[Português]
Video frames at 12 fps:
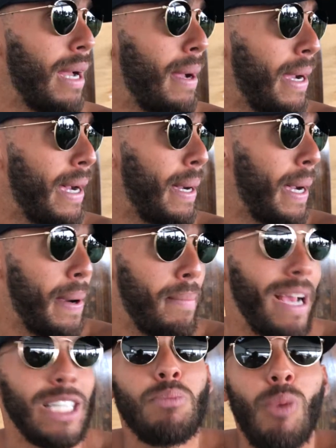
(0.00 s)
a,
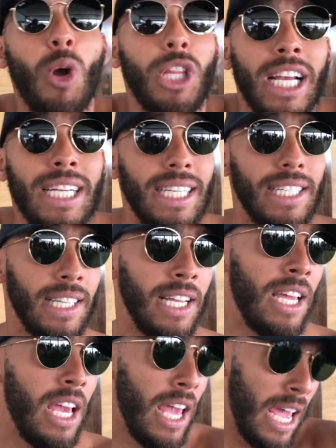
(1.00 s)
mais importante,
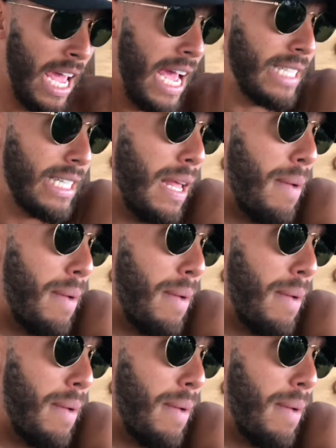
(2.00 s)
assim. Essa